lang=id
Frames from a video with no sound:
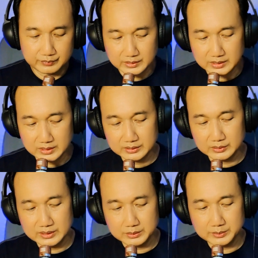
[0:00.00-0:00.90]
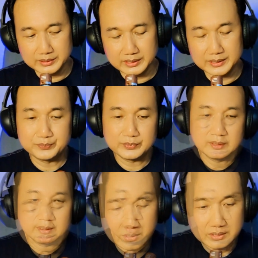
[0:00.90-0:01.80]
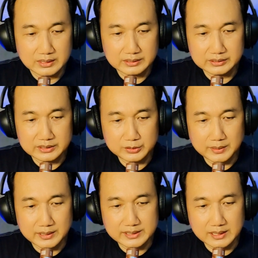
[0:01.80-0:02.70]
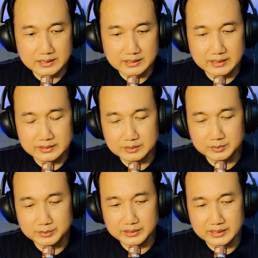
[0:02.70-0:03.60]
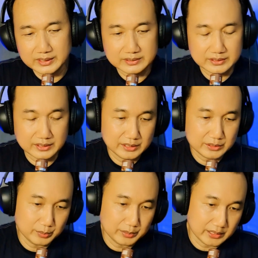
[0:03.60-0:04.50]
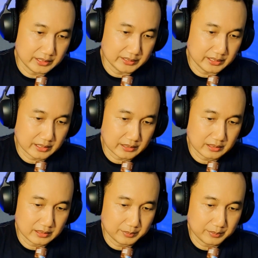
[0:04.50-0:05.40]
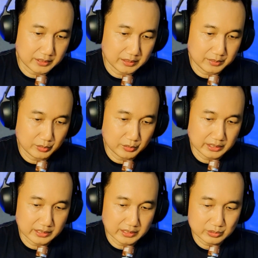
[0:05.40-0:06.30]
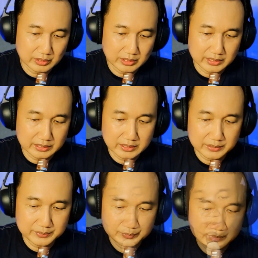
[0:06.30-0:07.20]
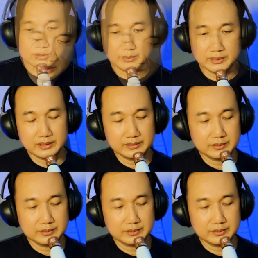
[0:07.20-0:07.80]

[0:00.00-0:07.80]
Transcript: nah gitu ya teman-teman ya Nanti kita coba jarak ya, teman-teman ya. Saya coba jarak apakah memungkinkan suaranya. Kita coba deh.